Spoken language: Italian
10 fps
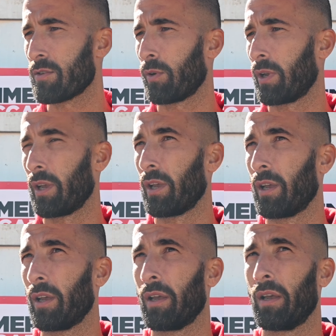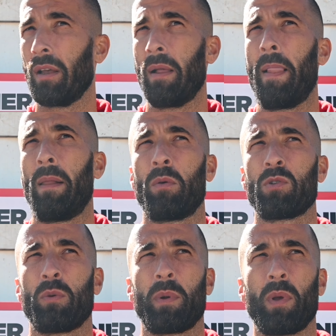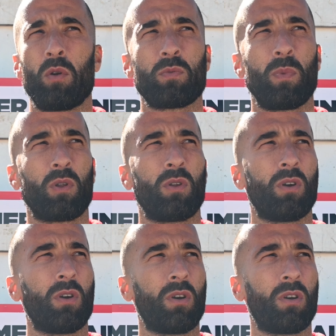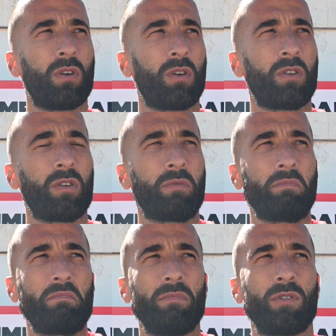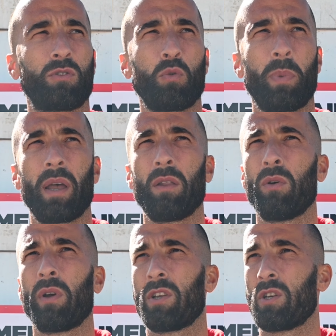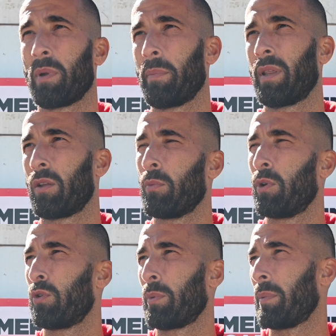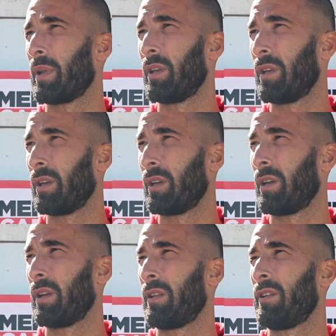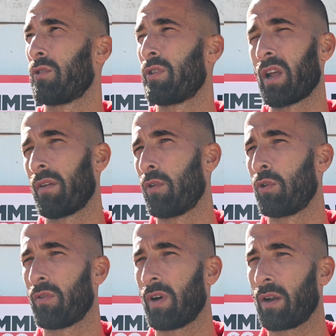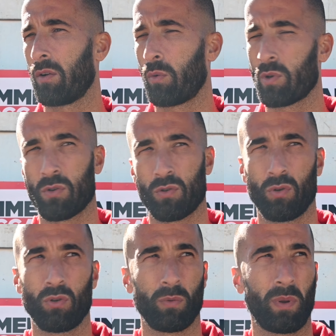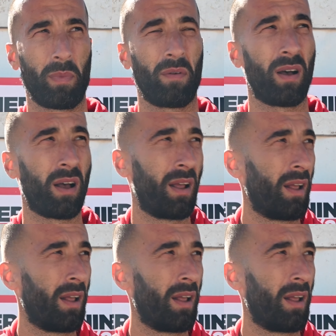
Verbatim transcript: senso che questo per me è uno sport eh, stupendo che ci permette, come ho detto prima, di, di sognare e voglio farlo e questo sogno per me va,